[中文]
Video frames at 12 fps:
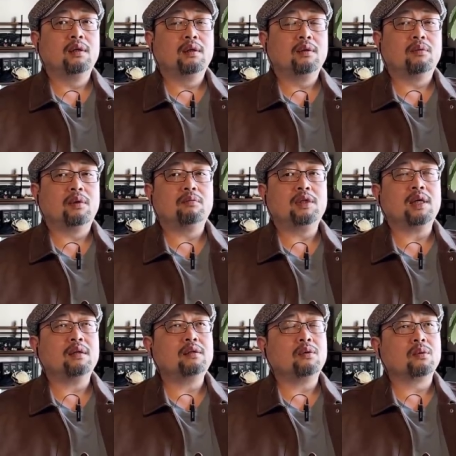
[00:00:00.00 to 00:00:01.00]
我们
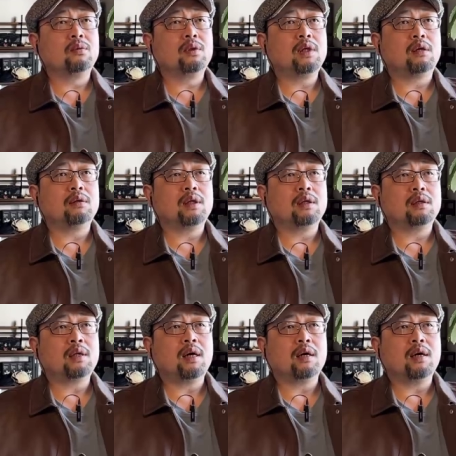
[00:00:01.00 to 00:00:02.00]
家有空调的
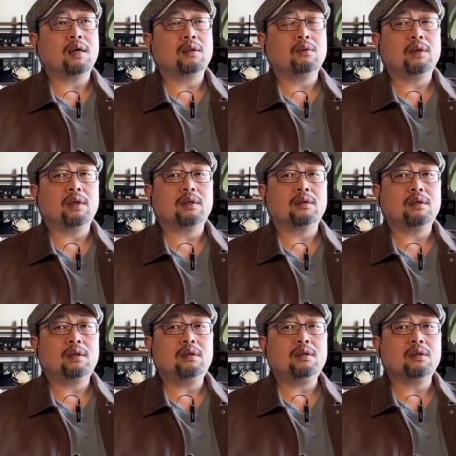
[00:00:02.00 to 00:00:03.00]
大概都得是
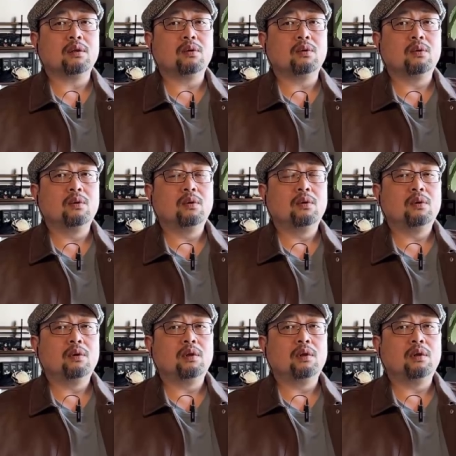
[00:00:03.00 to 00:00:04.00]
一九，
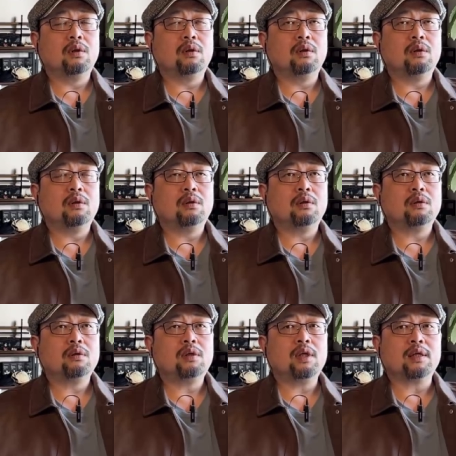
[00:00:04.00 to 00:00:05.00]
呃，
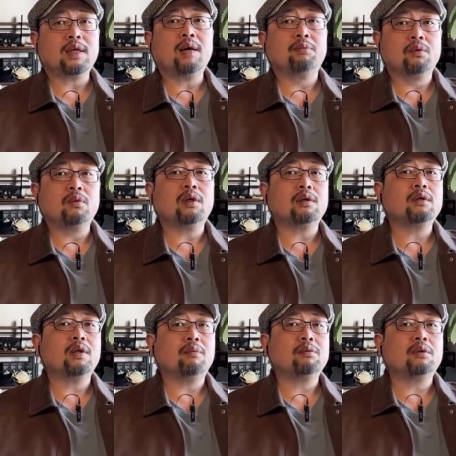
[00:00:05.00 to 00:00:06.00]
也差不多，
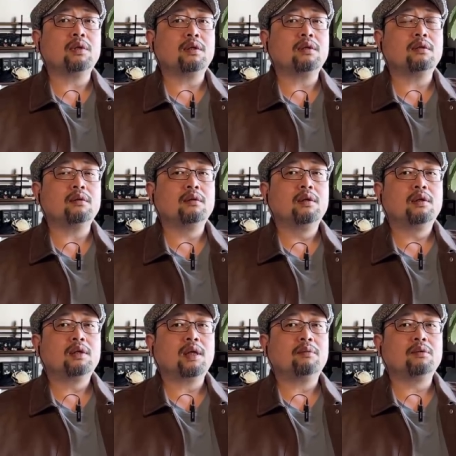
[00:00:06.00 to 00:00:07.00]
差不多的，
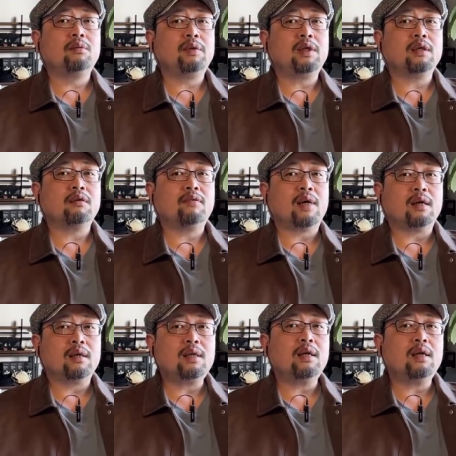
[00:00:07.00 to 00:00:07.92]
差不多比这个晚个一